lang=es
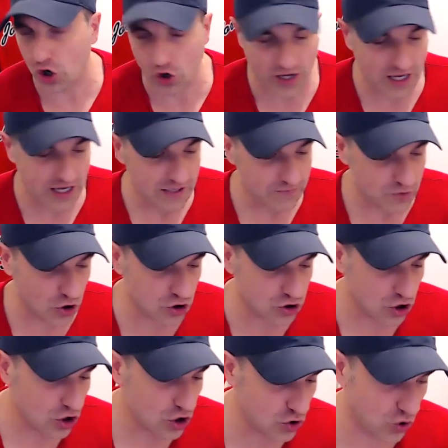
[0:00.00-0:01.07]
Roy
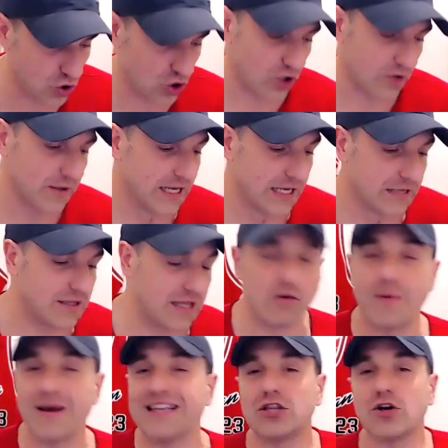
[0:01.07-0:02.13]
Jones Jr. De
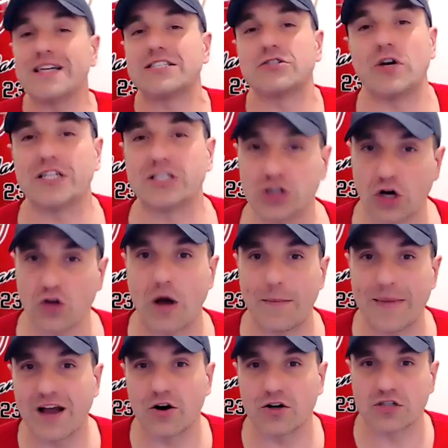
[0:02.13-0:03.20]
momento esto es todo
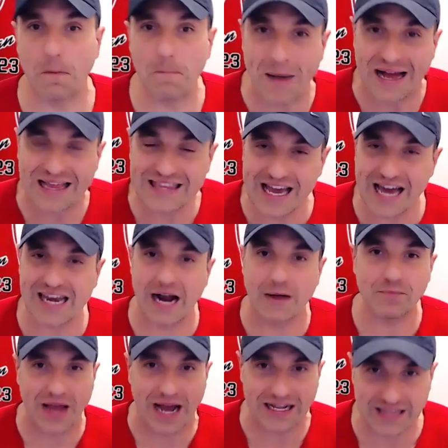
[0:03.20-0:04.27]
amigos.
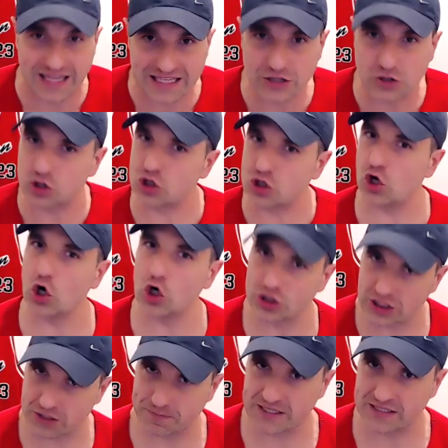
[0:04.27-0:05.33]
Mañana, atentos, no os
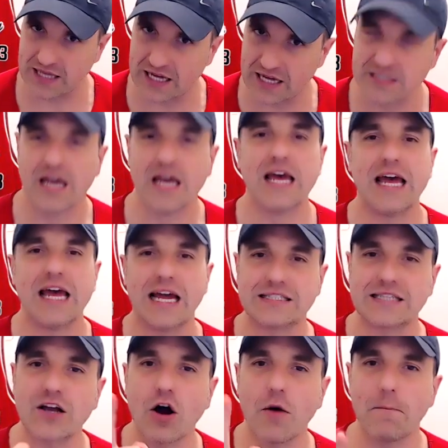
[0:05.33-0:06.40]
despistéis.
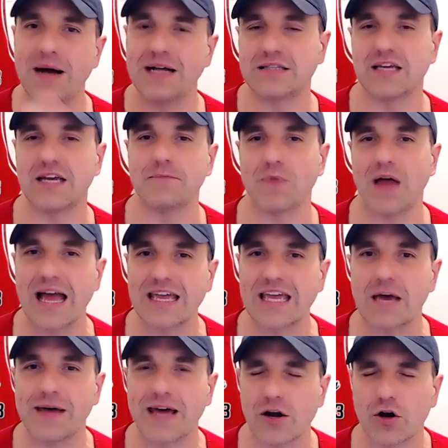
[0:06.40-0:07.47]
Este combate hay
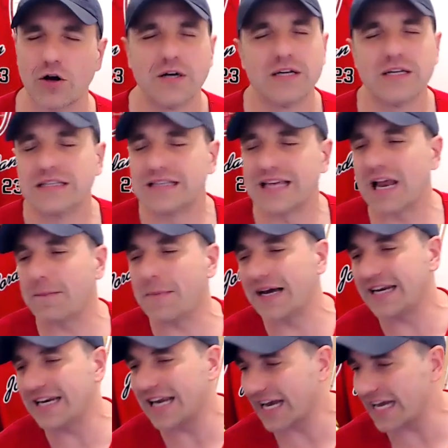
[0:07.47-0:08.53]
que verlo de la
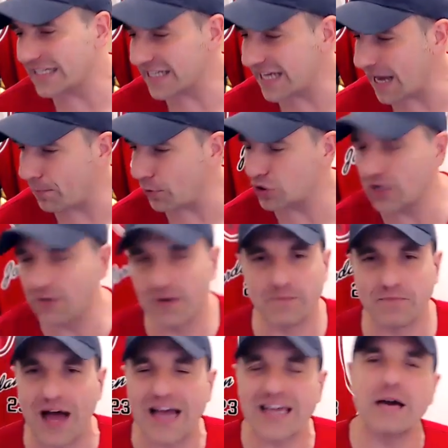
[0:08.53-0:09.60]
manera que sea
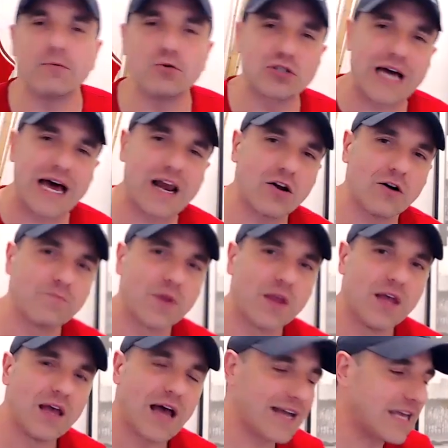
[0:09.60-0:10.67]
posible. Hay que buscarlo
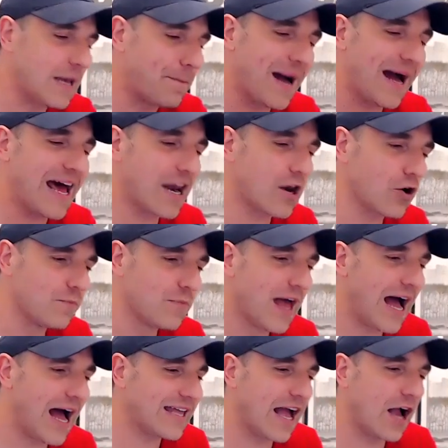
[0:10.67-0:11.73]
hay que pagarlo,
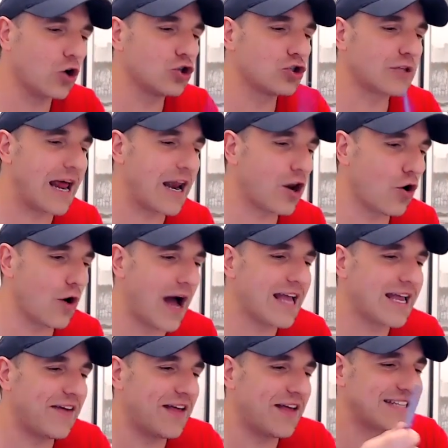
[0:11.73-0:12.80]
hay que encontrarlo,
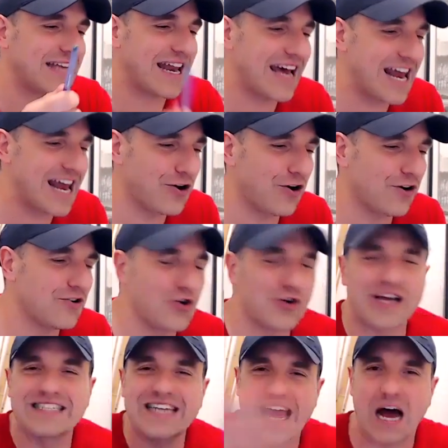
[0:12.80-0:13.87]
hay que descargarlo, lo
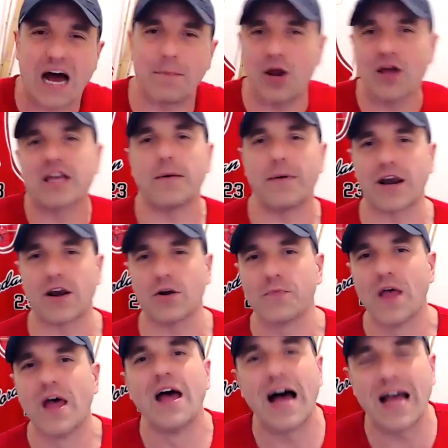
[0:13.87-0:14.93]
que sea, pero hay que verlo,
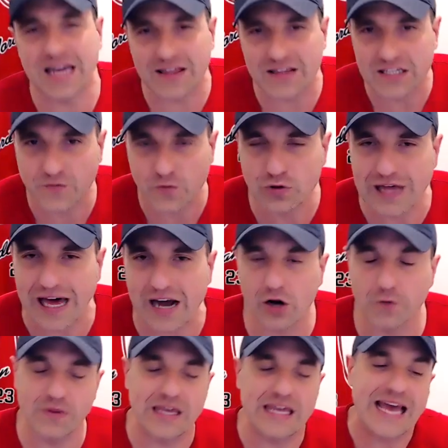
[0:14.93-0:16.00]
hay que
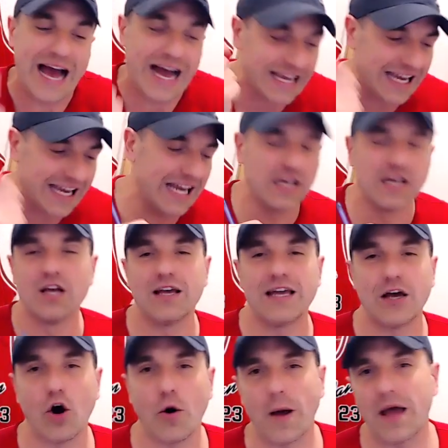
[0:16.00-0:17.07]
disfrutarlo y aquí
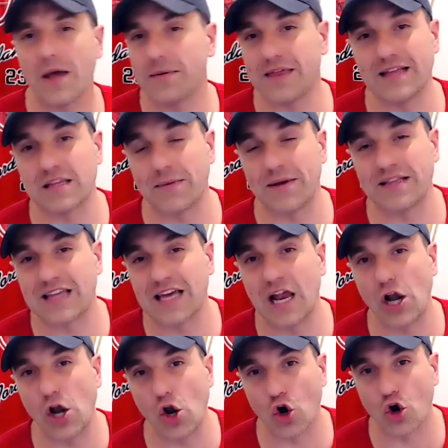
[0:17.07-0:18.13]
evidentemente
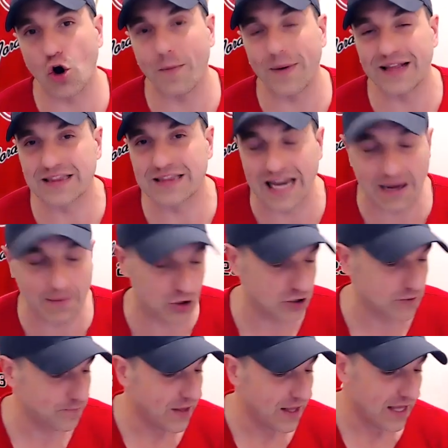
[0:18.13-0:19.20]
lo
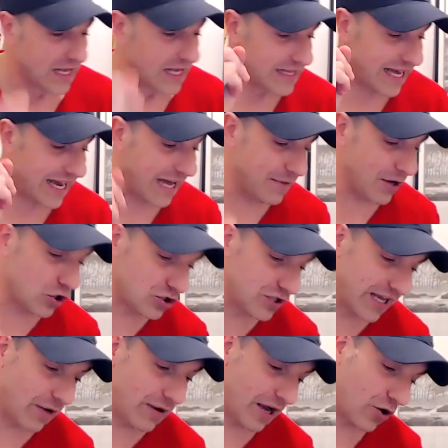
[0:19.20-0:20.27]
comentaremos. Dejadme que os
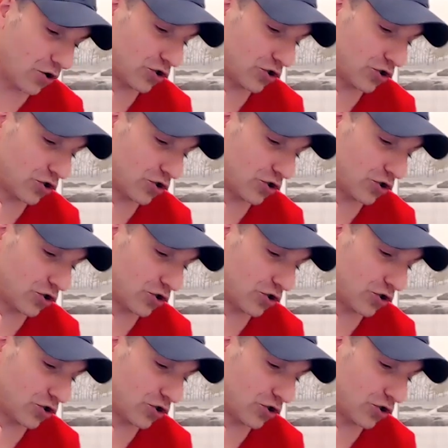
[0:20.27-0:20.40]
diga una